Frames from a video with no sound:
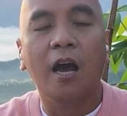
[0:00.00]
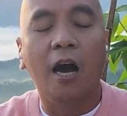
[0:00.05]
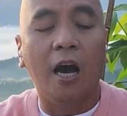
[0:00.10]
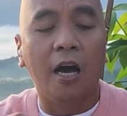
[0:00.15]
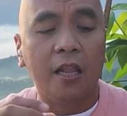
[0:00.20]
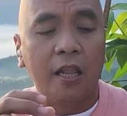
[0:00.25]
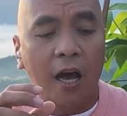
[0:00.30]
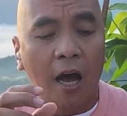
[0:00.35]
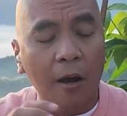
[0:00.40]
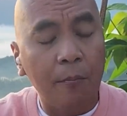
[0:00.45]

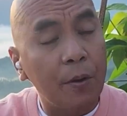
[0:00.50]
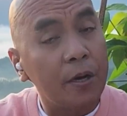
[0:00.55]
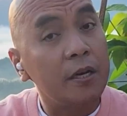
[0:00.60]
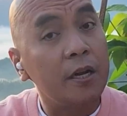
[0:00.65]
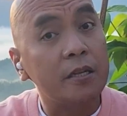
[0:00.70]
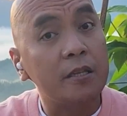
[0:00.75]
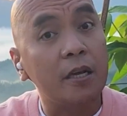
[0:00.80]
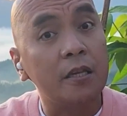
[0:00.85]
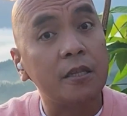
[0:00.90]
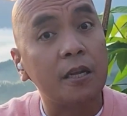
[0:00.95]
At habang
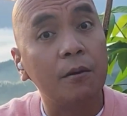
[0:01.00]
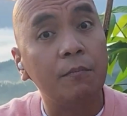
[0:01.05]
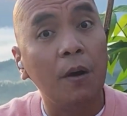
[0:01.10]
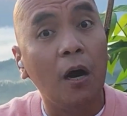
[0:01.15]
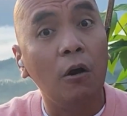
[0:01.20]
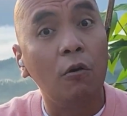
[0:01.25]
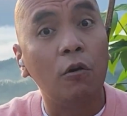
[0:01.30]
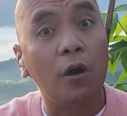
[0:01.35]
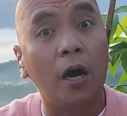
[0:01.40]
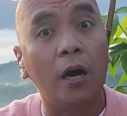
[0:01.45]

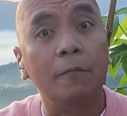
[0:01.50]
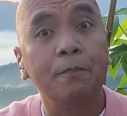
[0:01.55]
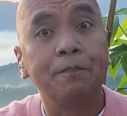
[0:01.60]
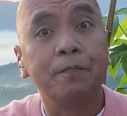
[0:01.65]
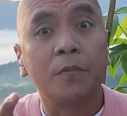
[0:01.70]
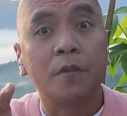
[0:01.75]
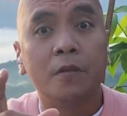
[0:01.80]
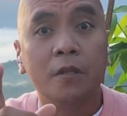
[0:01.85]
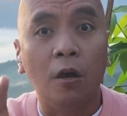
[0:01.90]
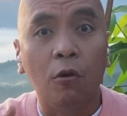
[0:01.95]
nagtatrabaho ka,
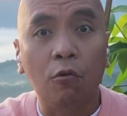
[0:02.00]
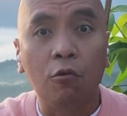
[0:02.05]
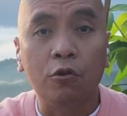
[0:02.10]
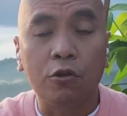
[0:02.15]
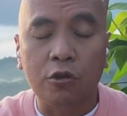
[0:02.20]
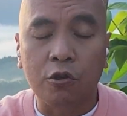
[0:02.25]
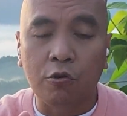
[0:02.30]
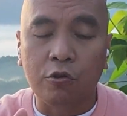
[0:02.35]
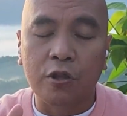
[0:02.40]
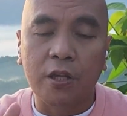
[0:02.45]
naku
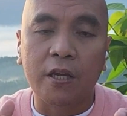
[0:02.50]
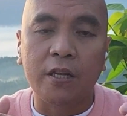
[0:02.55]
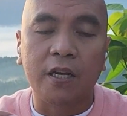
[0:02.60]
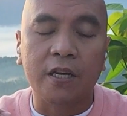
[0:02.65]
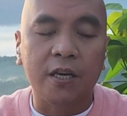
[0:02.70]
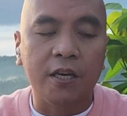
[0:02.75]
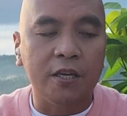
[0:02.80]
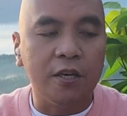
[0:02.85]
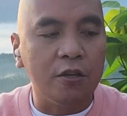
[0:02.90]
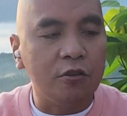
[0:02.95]
unti-unti
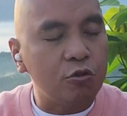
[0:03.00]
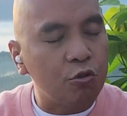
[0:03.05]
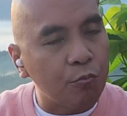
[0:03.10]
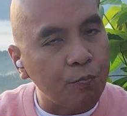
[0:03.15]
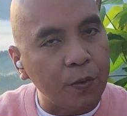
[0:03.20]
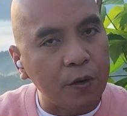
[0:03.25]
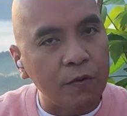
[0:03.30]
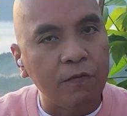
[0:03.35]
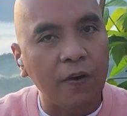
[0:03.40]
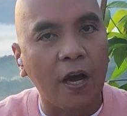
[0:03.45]
nagiging
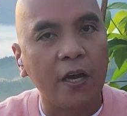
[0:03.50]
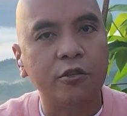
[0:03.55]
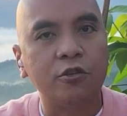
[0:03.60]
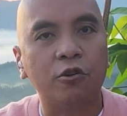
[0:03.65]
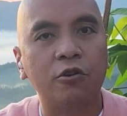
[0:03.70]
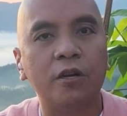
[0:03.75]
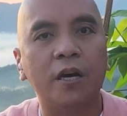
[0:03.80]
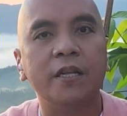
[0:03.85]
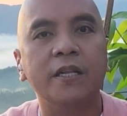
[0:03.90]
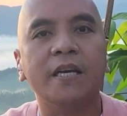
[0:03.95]

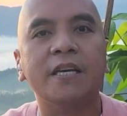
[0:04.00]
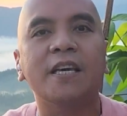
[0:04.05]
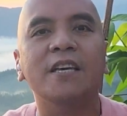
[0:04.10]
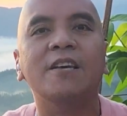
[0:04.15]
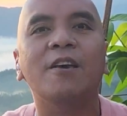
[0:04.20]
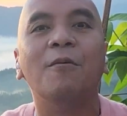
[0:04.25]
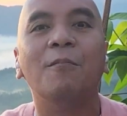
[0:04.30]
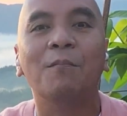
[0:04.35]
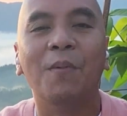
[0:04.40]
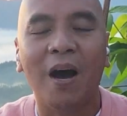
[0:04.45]
supervisor ka,
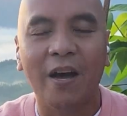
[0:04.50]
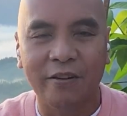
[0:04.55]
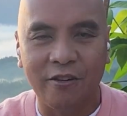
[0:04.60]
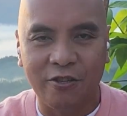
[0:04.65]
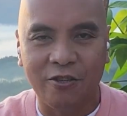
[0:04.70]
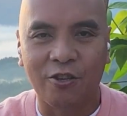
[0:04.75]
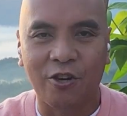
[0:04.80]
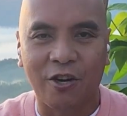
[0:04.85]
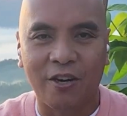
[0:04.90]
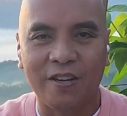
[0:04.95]
nagiging
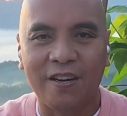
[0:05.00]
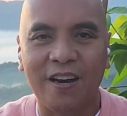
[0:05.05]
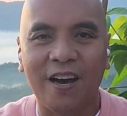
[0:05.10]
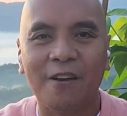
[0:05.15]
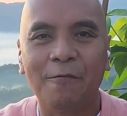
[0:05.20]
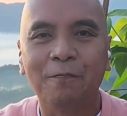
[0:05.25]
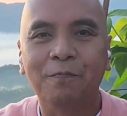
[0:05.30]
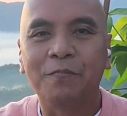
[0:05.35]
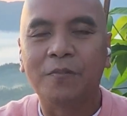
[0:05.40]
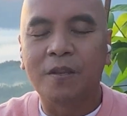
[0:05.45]
manager ka.